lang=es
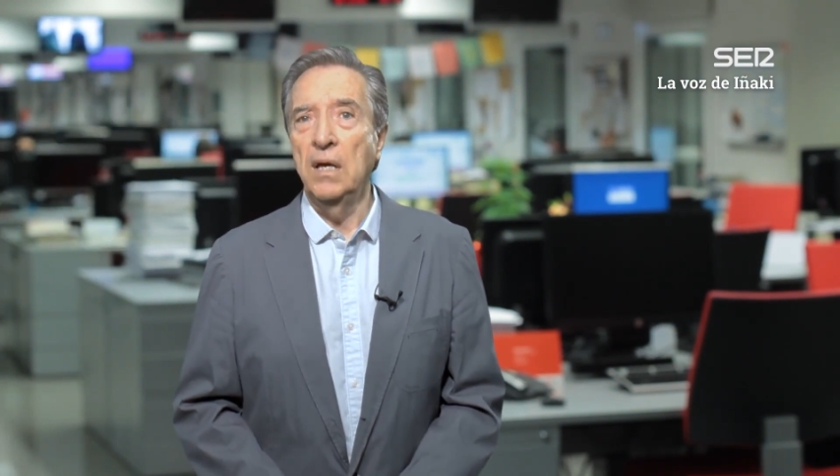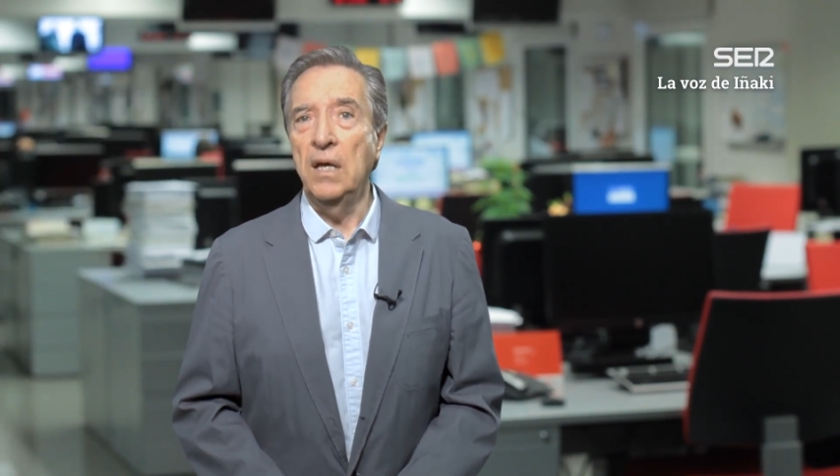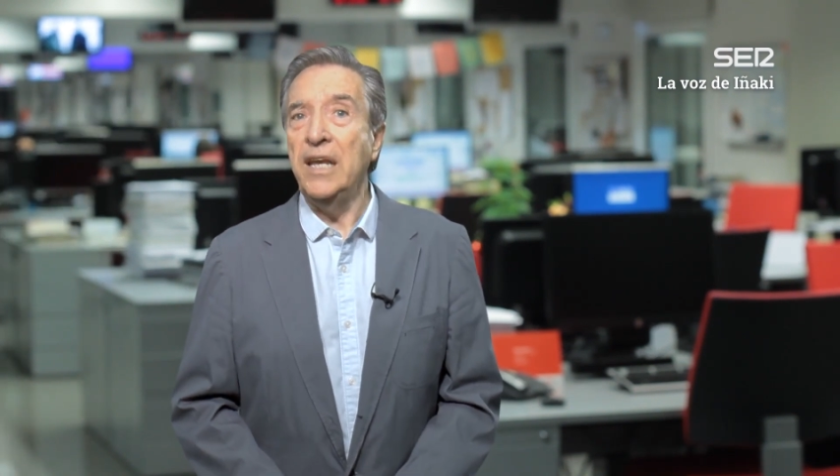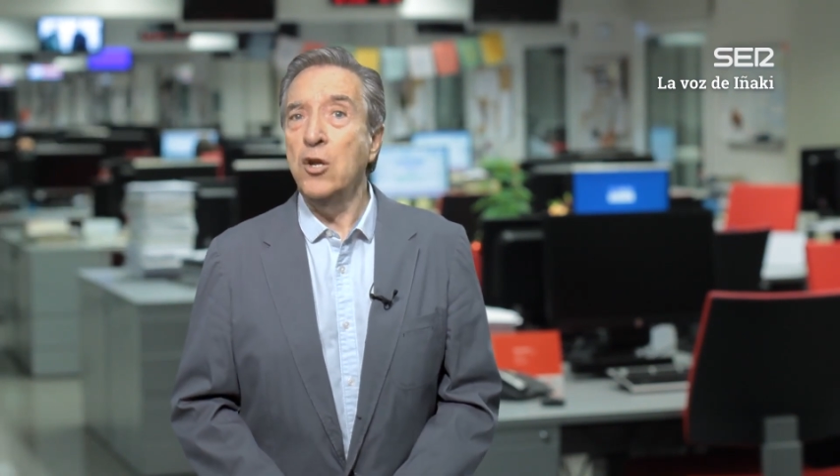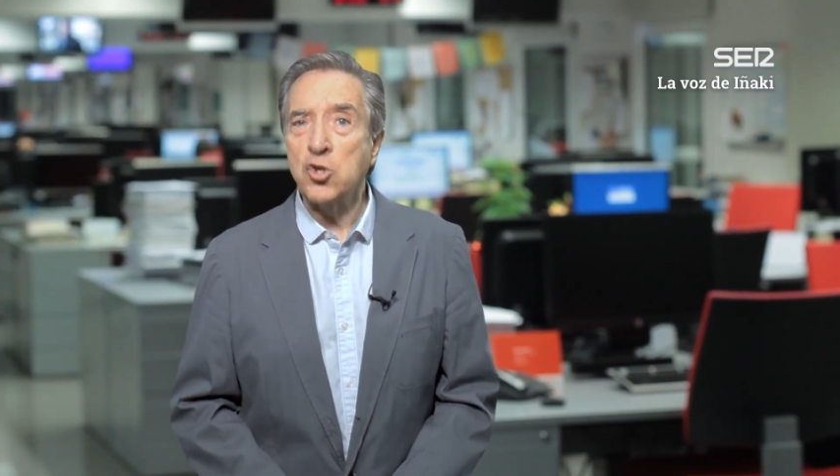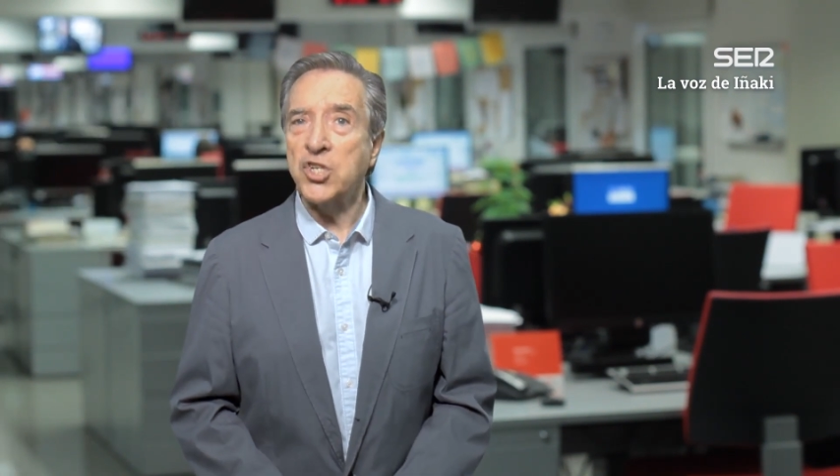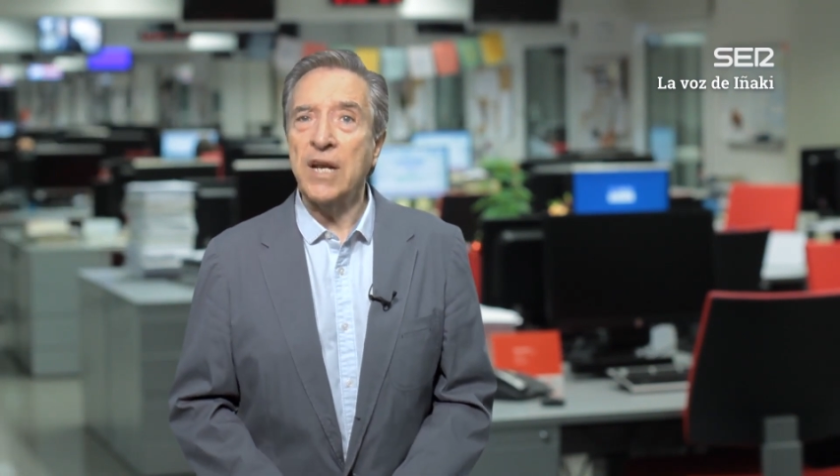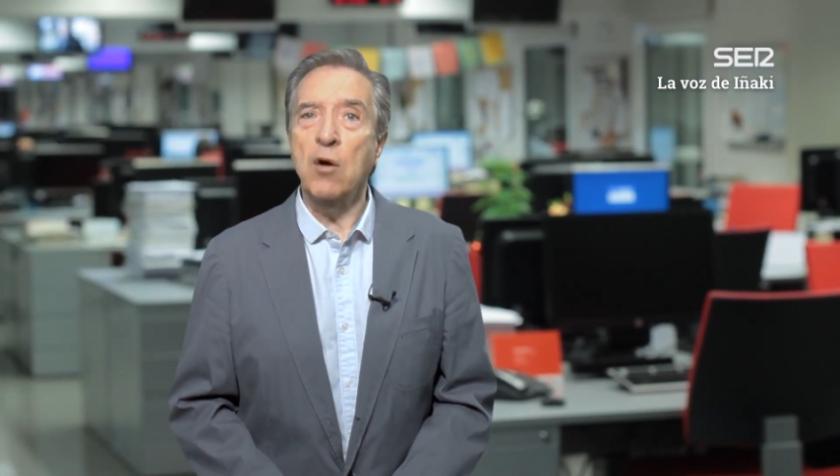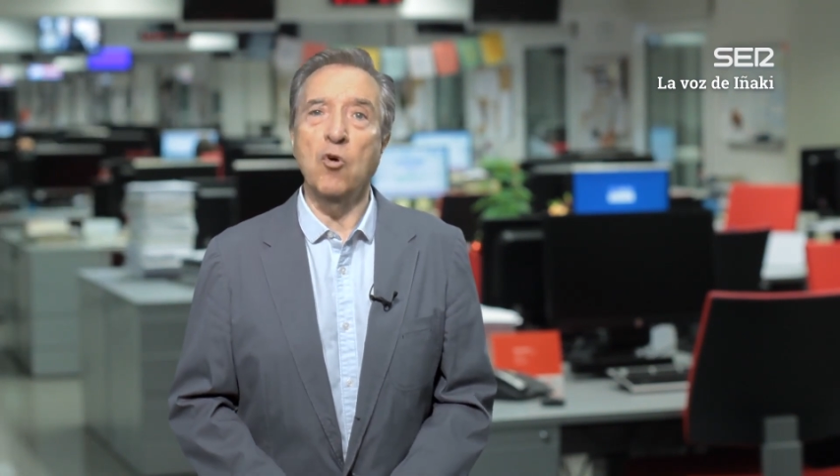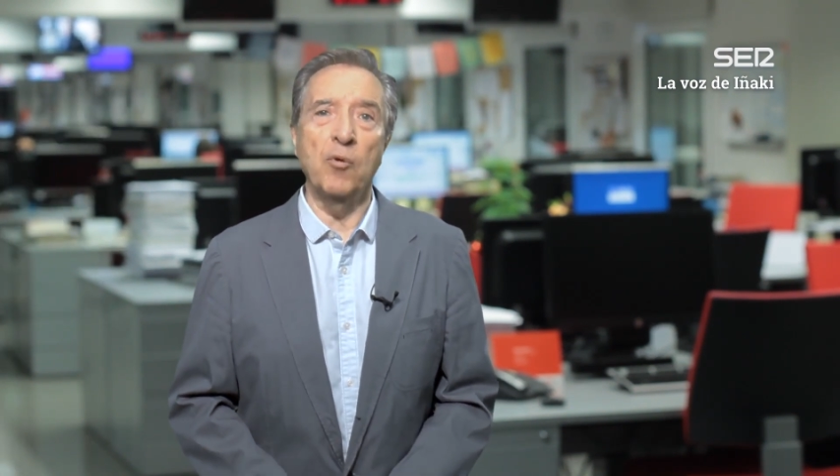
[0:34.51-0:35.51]
Y no
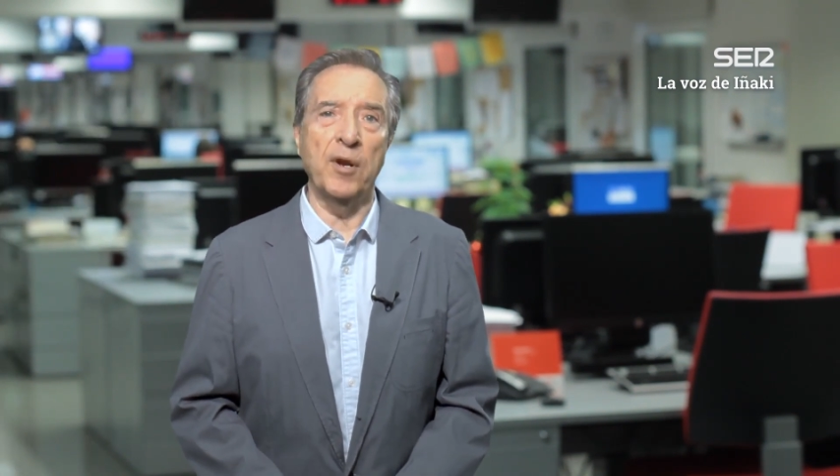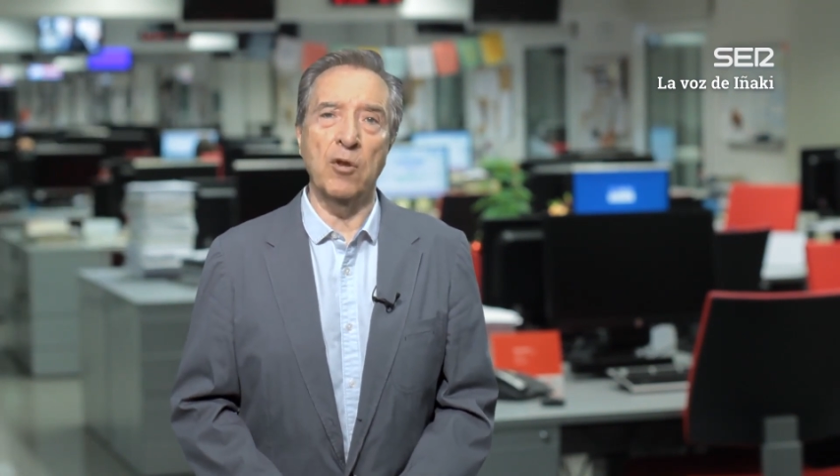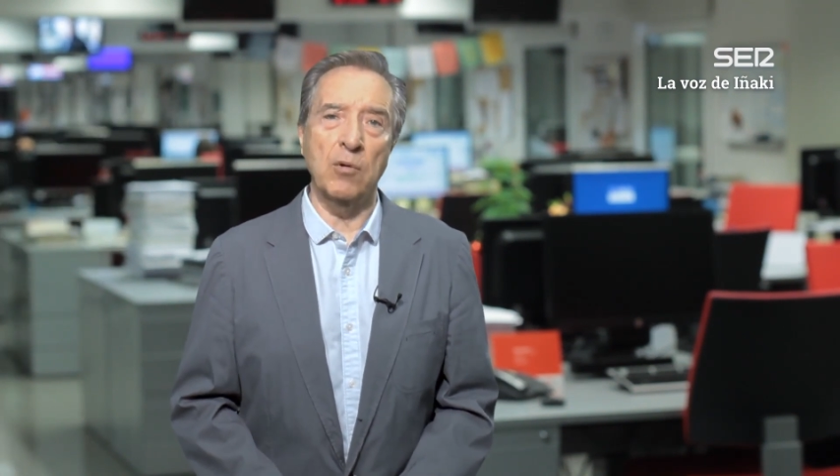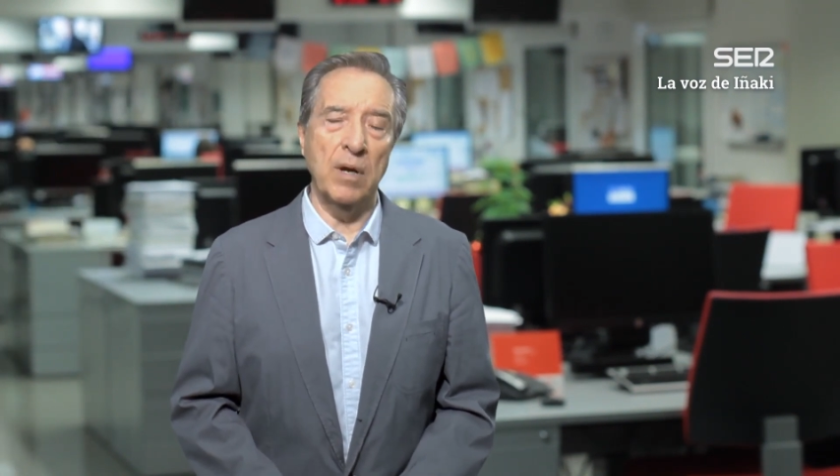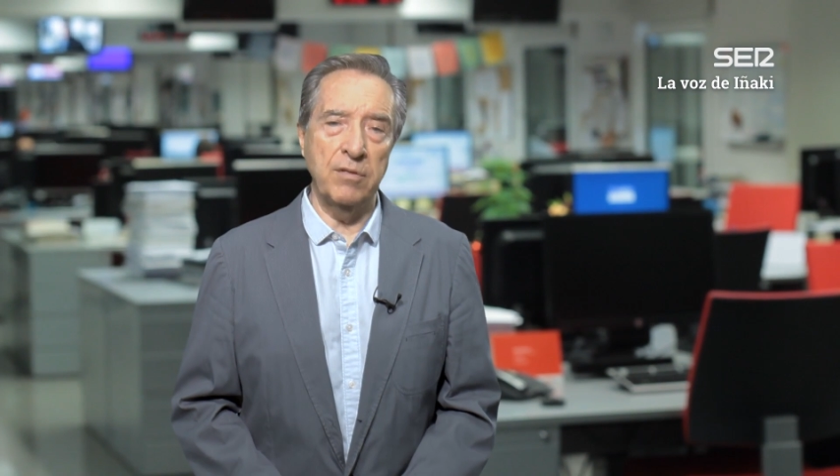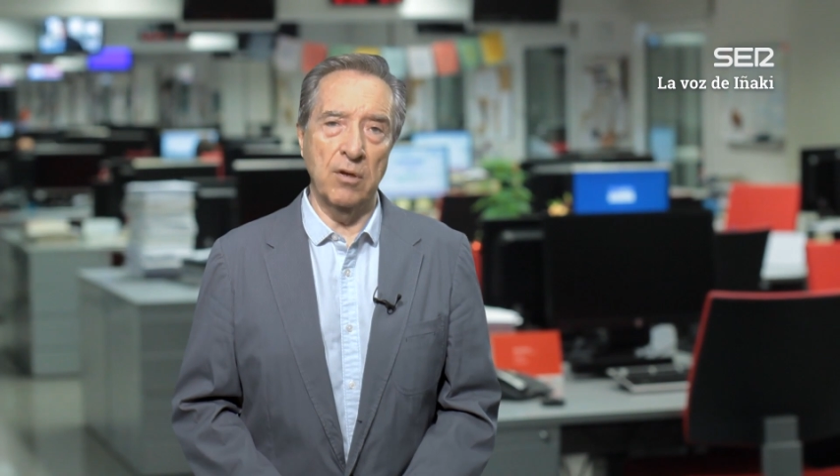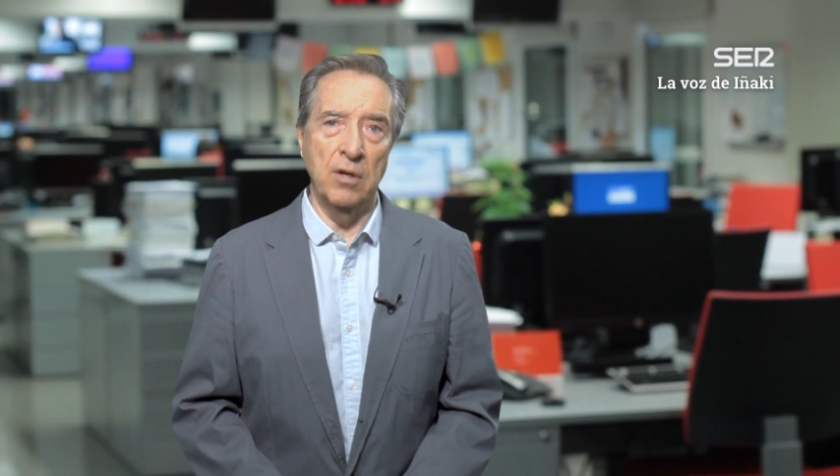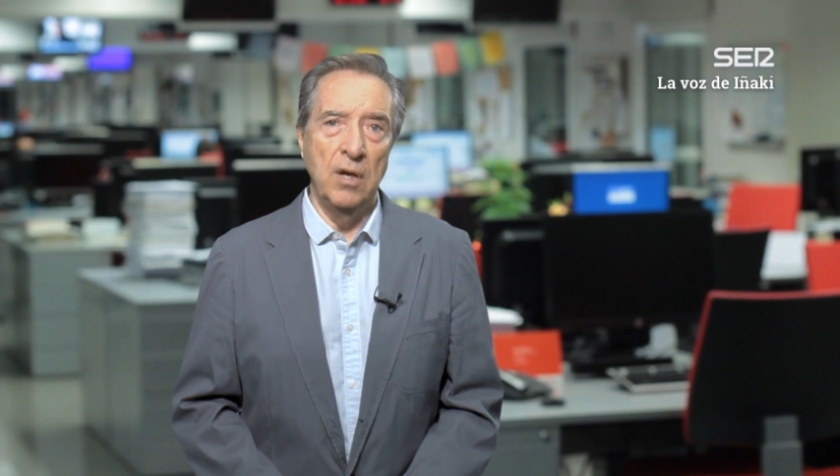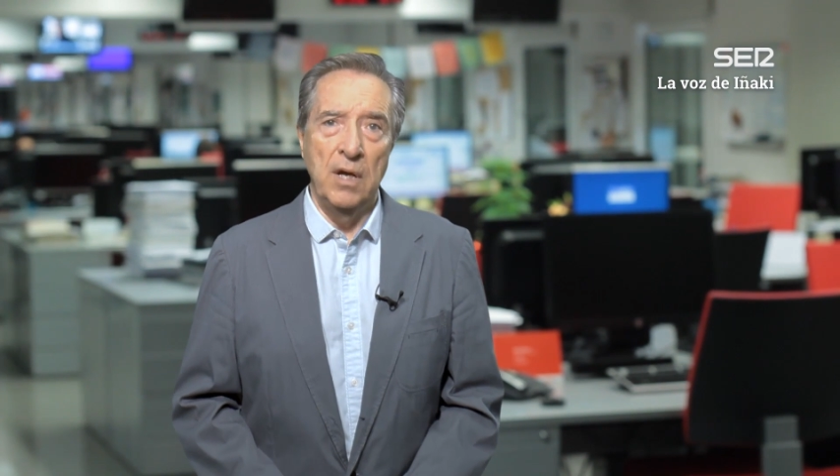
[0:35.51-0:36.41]
será un gobierno de coalición,